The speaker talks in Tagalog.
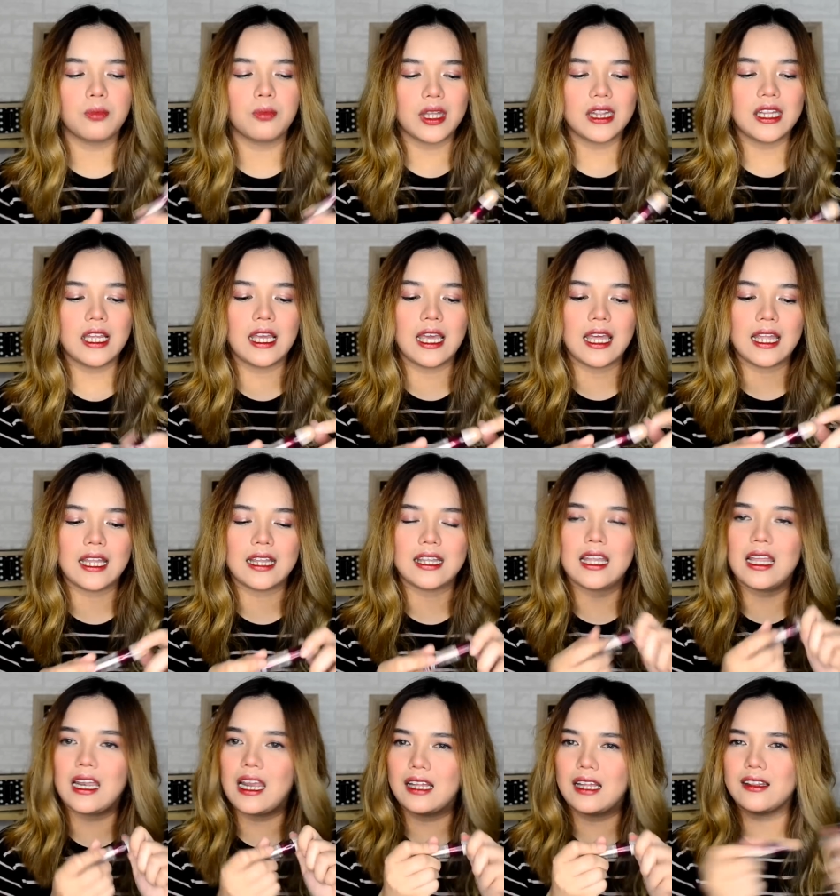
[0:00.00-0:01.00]
Pwedeng
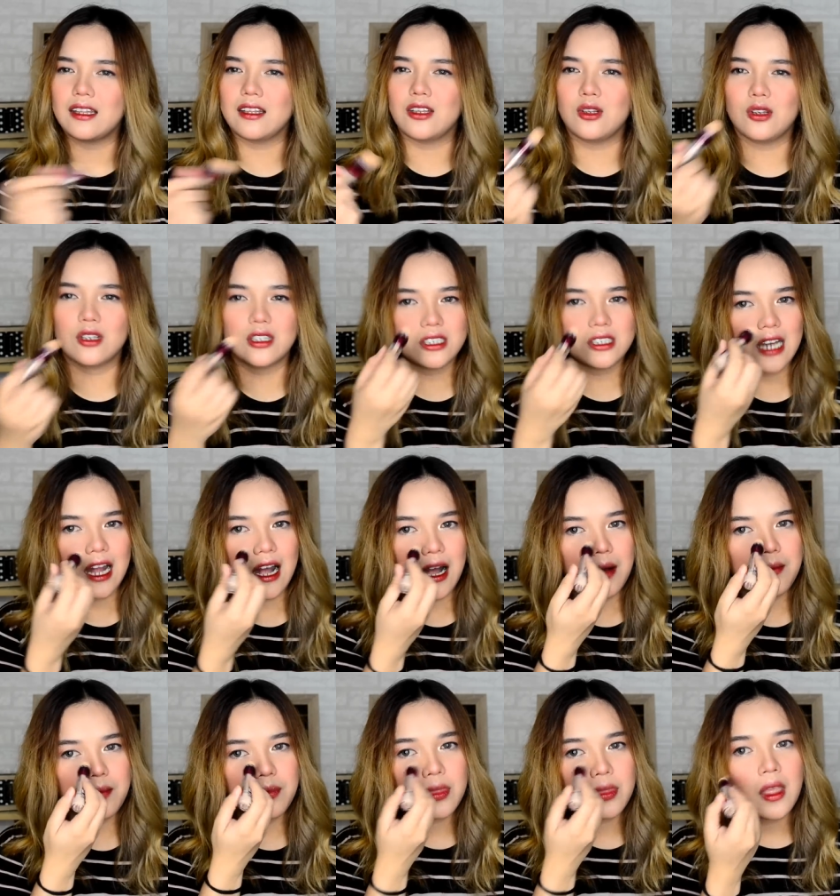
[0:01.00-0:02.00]
i-direkta nyo na
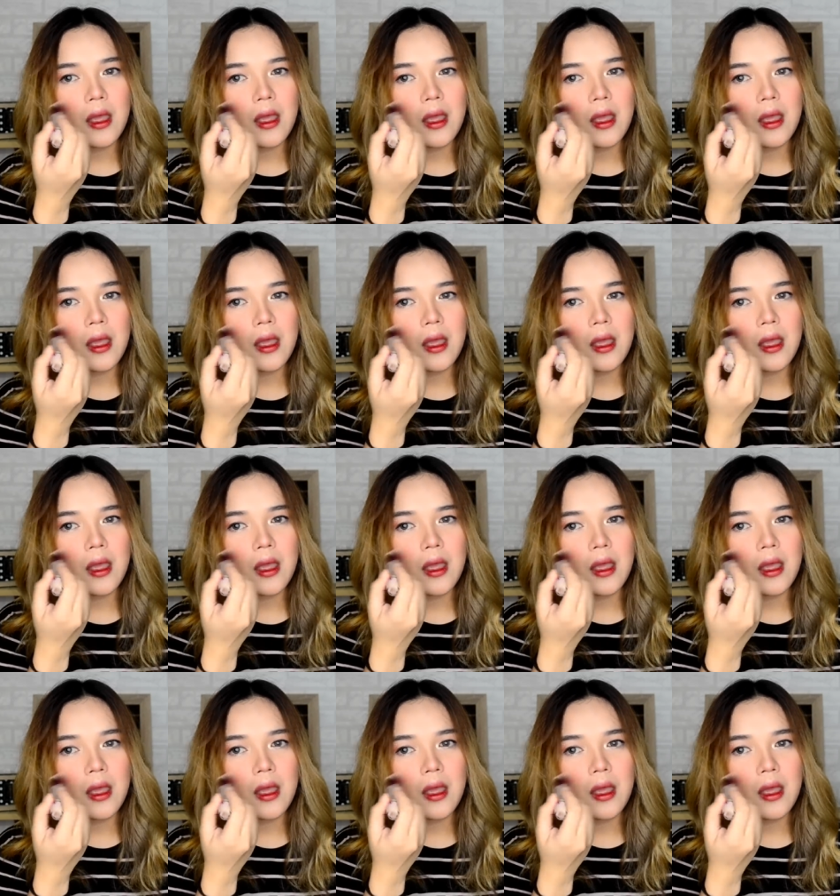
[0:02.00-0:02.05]
siya.